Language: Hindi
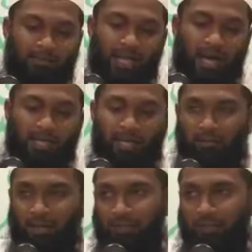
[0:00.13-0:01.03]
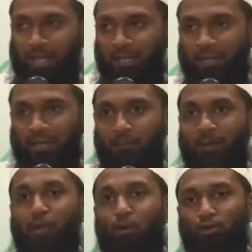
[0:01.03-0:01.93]
इफ्तार के वक्त भी
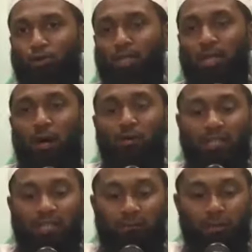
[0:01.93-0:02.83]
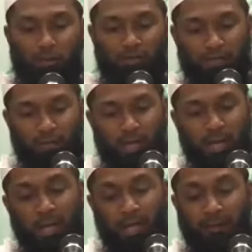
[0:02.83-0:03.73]
बड़ी और औरतें तवज्जो से सुने
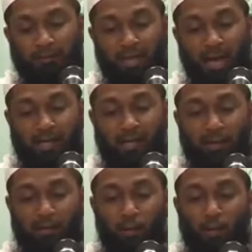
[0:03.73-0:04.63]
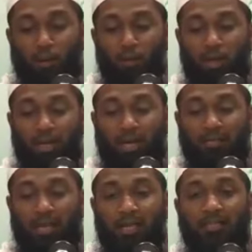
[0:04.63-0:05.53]
इफ्तार के वक्त लोगों को
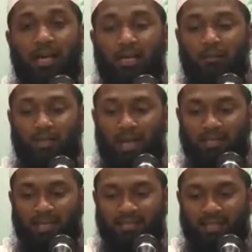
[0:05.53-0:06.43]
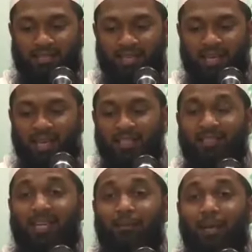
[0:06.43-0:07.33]
अल्लाह ताला जहन्नम से आज़ाद करते हैं
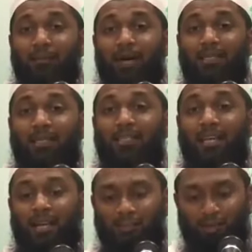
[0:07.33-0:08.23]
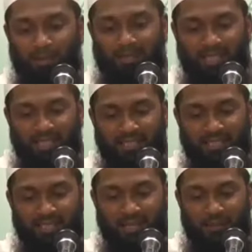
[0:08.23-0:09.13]
सईब ने माजा तेरह सौ
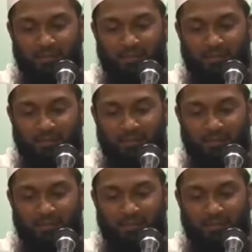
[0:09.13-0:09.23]
बत्तीस